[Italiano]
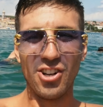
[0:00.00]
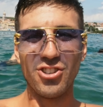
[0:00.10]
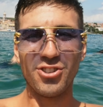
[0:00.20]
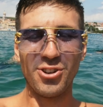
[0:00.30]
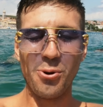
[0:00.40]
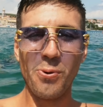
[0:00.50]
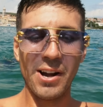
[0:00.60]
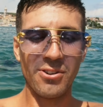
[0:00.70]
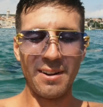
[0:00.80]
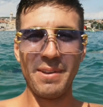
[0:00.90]
Oggi sono
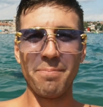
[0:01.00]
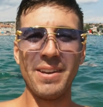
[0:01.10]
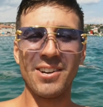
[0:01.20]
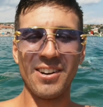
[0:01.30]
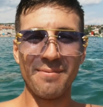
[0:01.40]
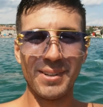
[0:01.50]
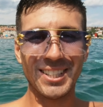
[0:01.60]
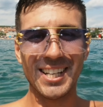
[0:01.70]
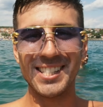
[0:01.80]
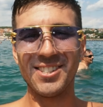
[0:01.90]
qua con la mia piccola
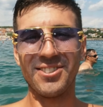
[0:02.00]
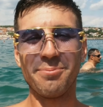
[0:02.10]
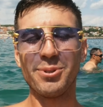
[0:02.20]
imbarcazione.